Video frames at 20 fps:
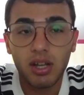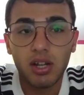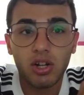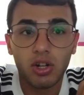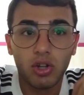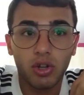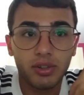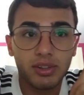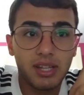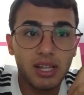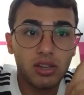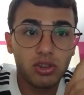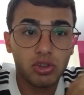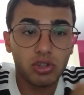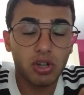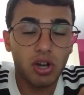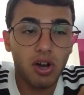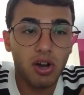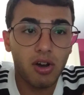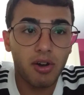L'ho
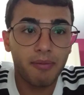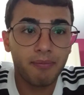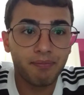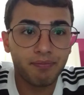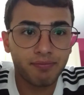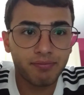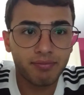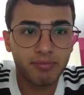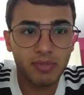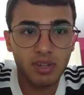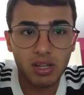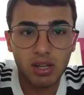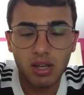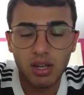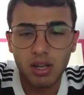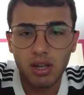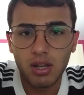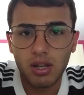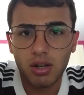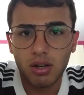detto. Mh,
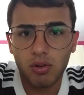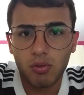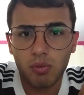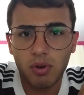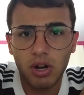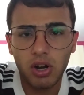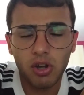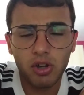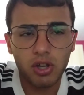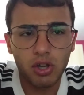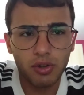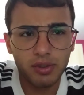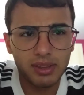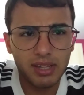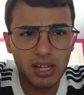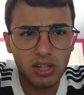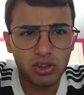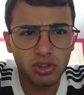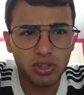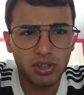quello che ho
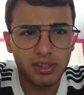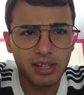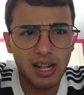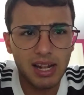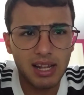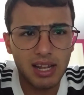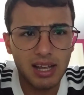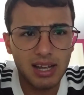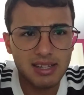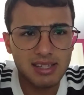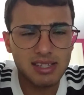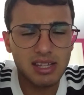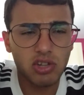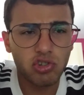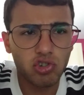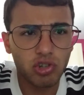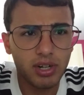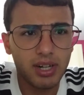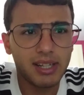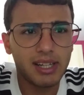detto nella
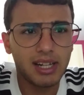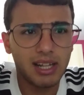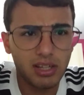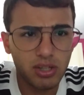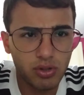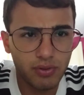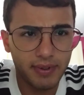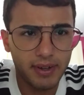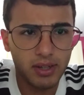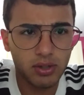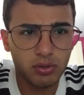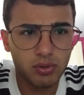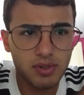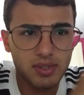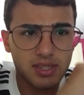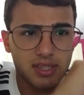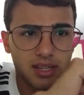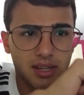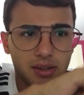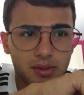stagione della
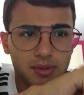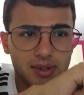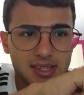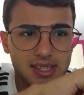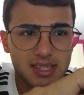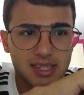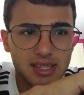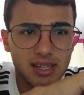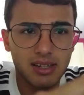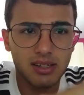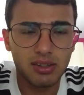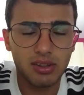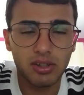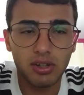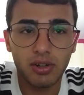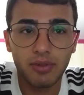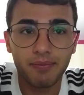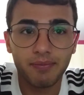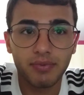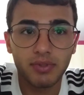Juventus in quest'anno,